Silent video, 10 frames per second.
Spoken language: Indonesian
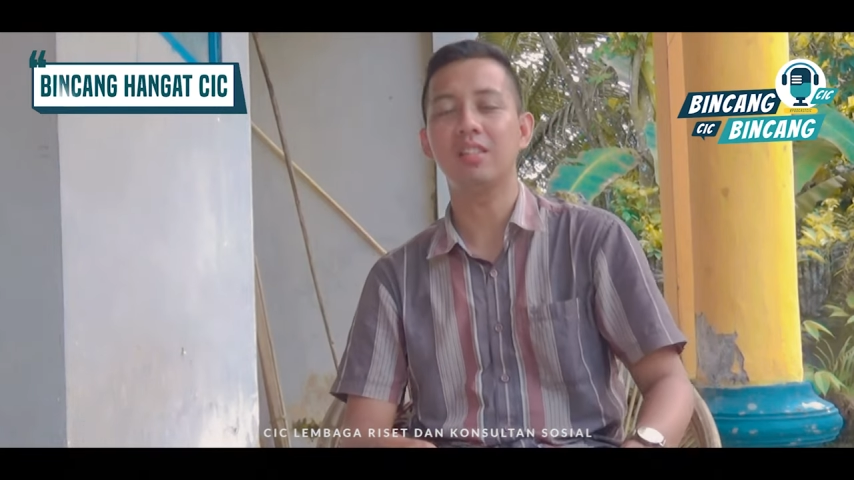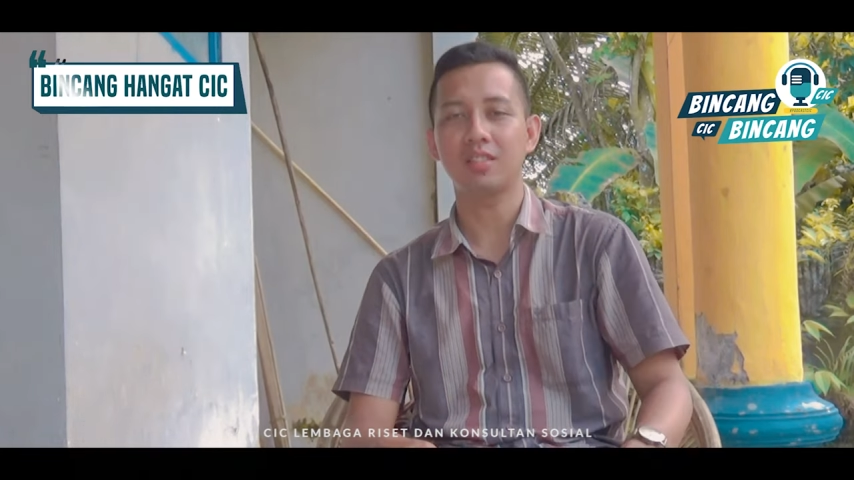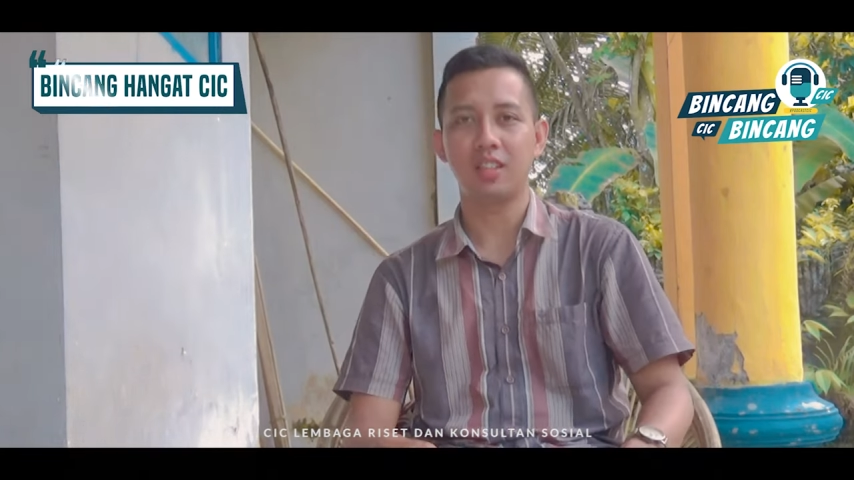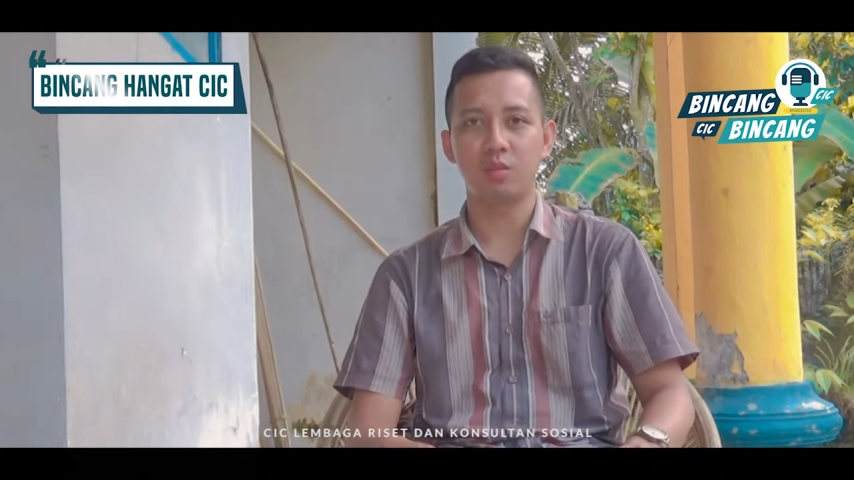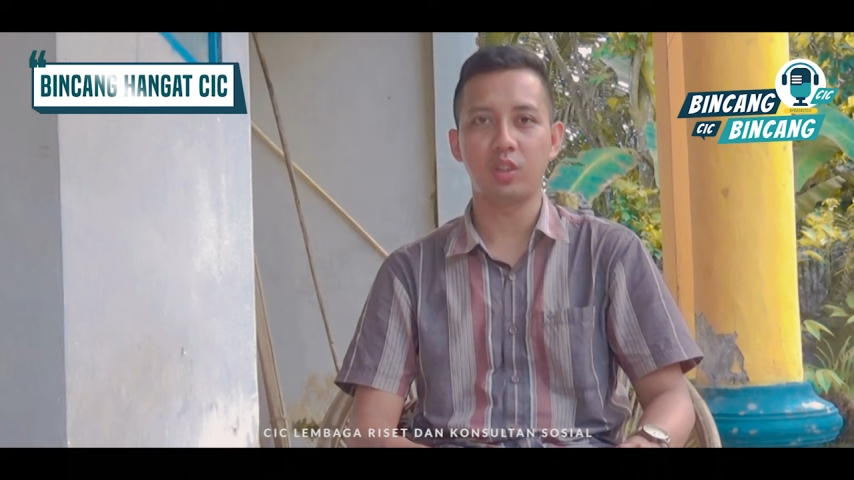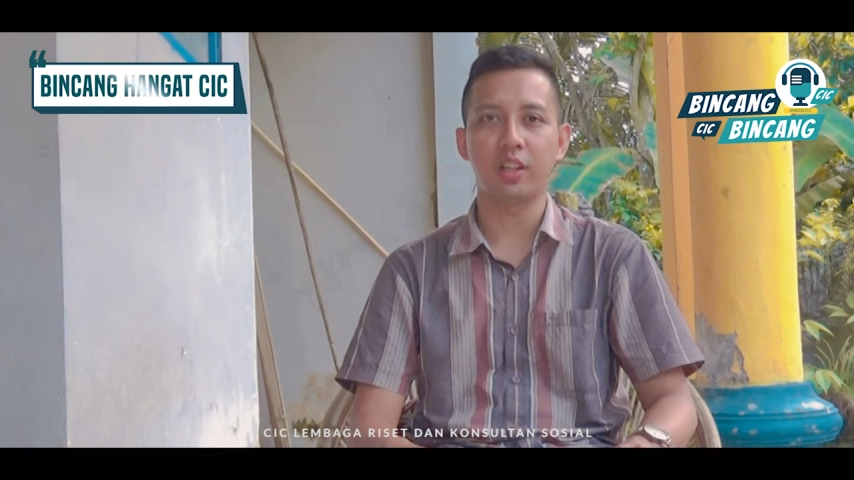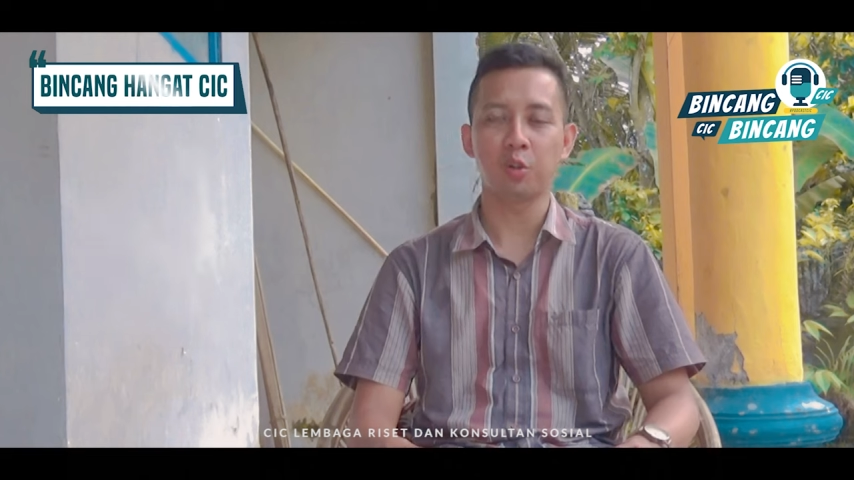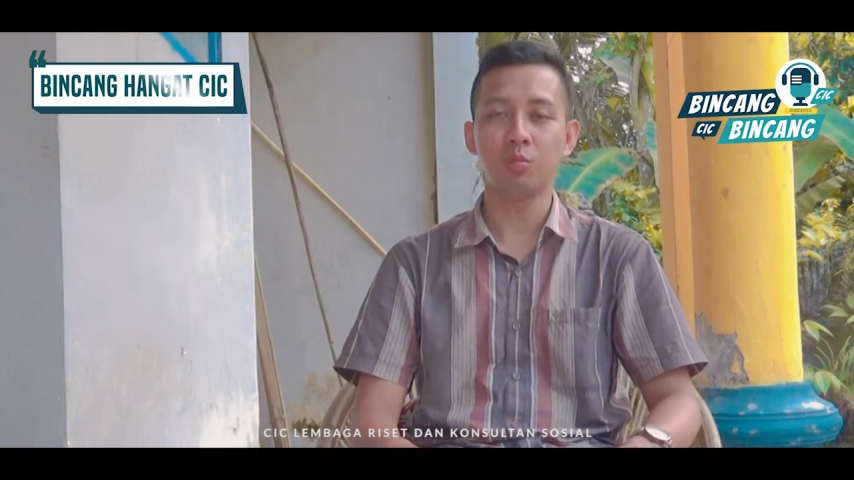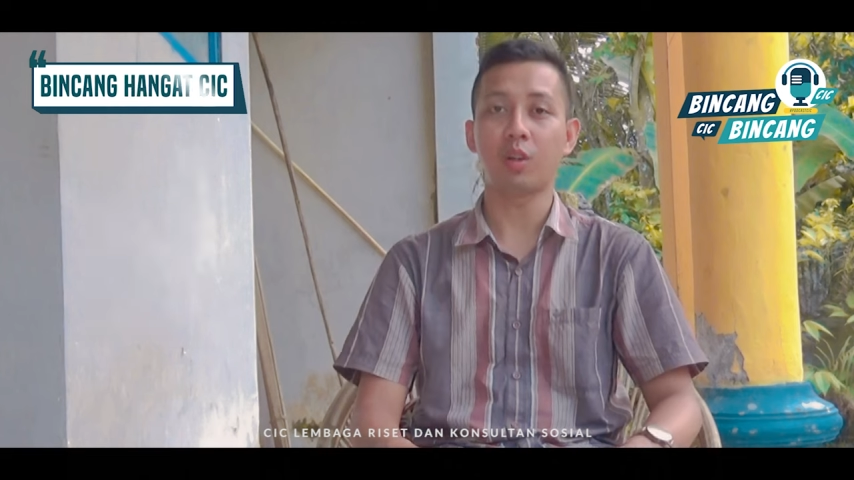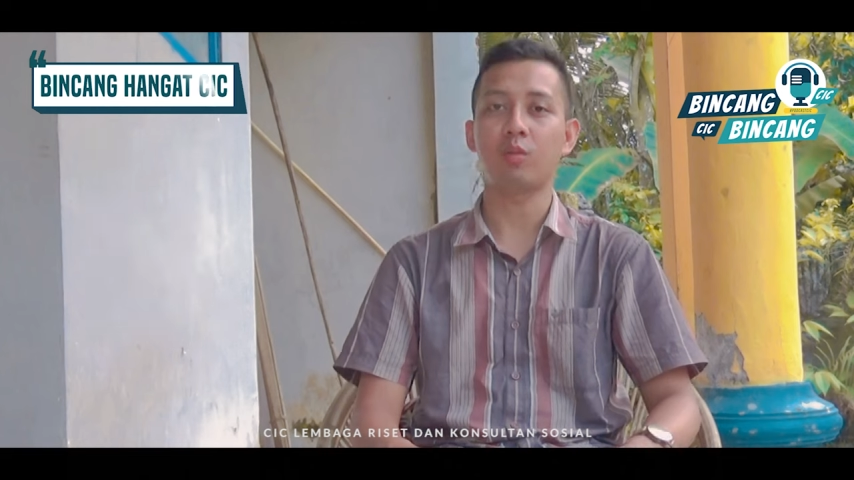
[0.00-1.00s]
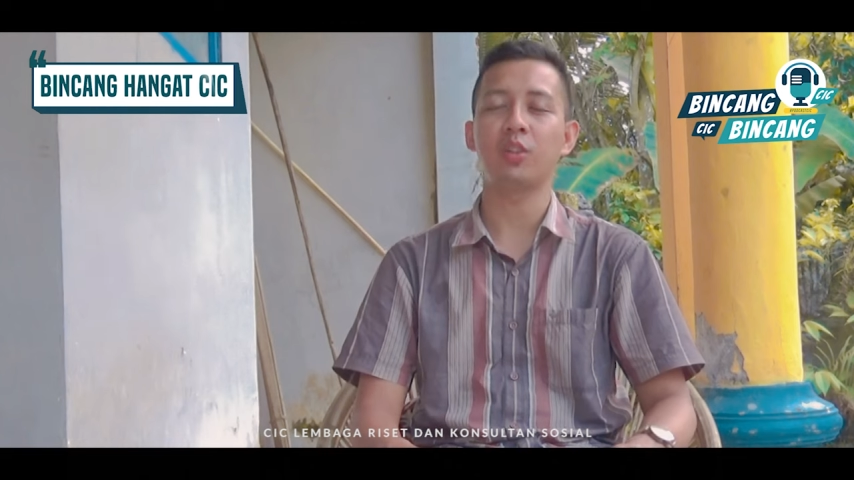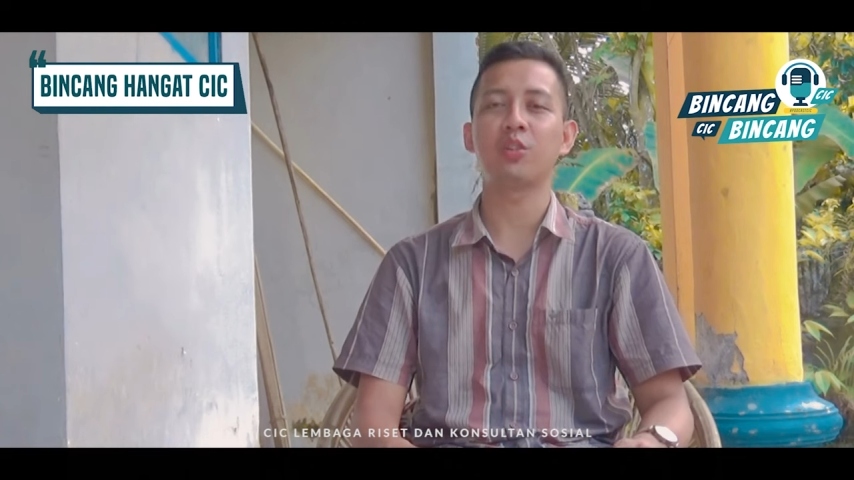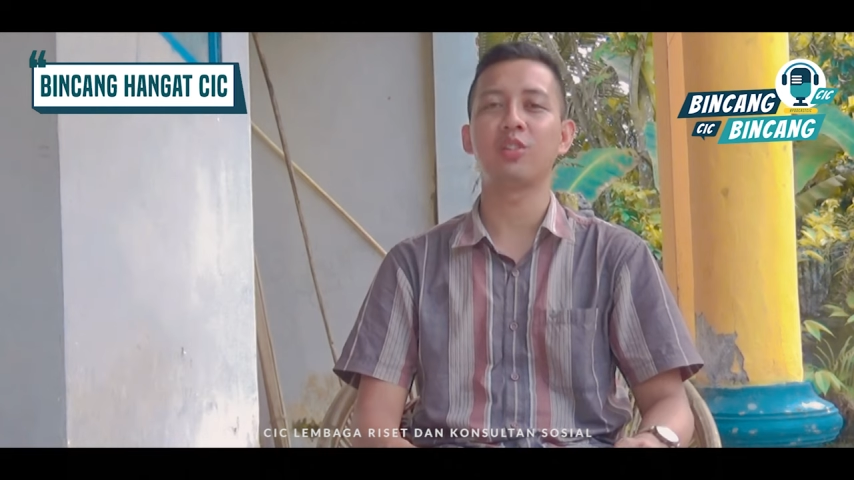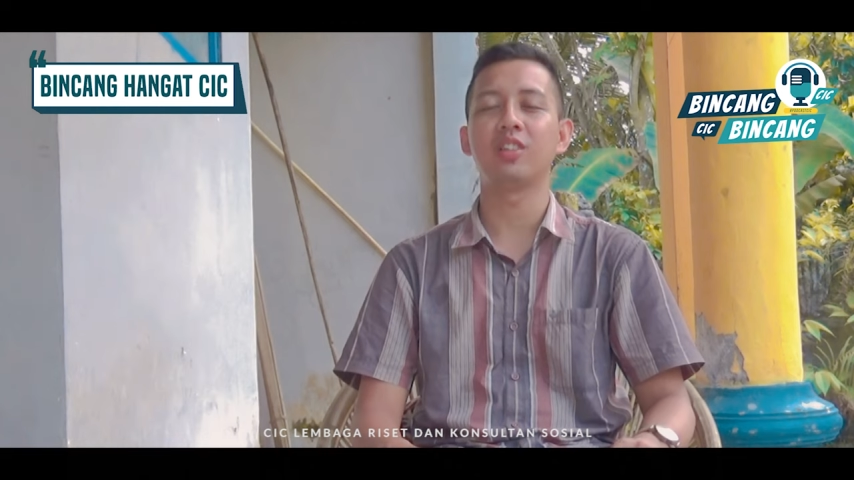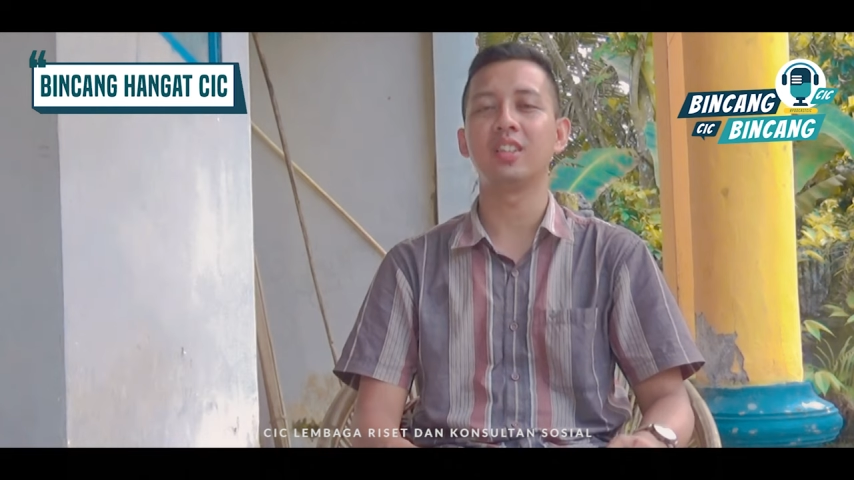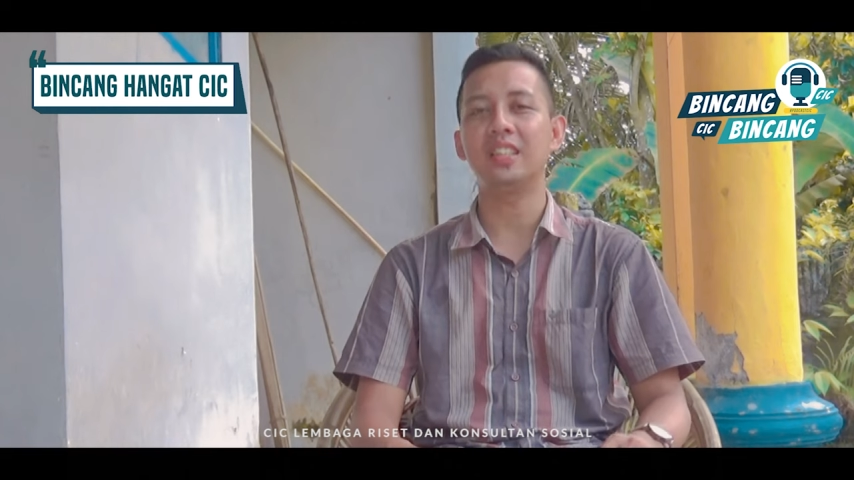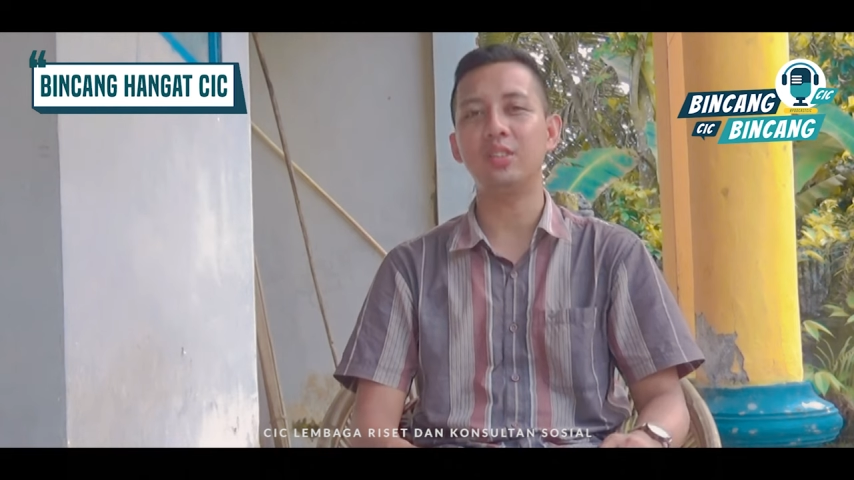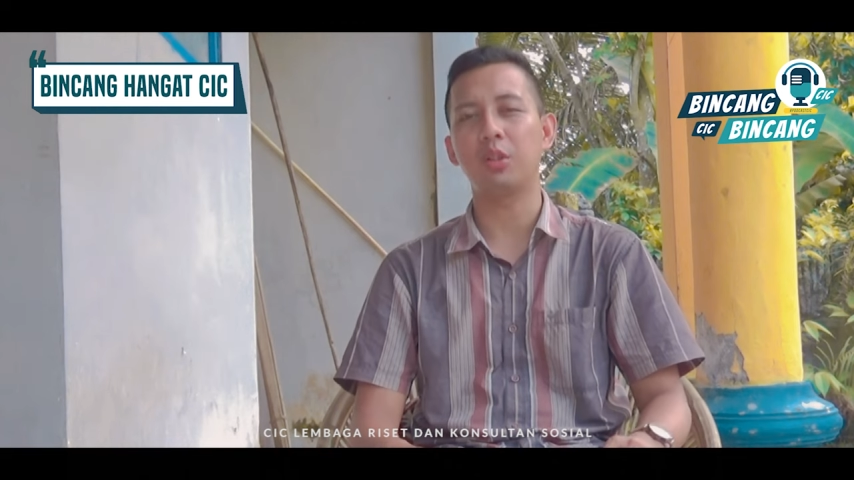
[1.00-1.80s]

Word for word: Assalamualaikum warahmatullahi